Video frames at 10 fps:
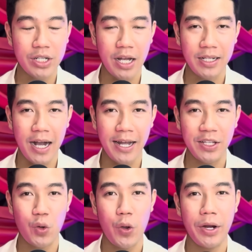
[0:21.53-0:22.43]
trên kênh
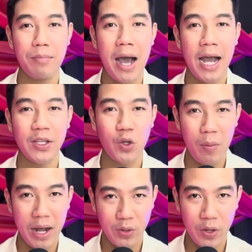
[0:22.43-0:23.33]
Chuyện Ma Chú
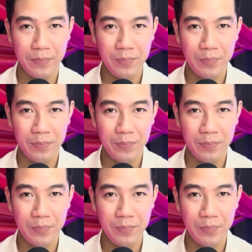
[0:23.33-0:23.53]
Ba Duy.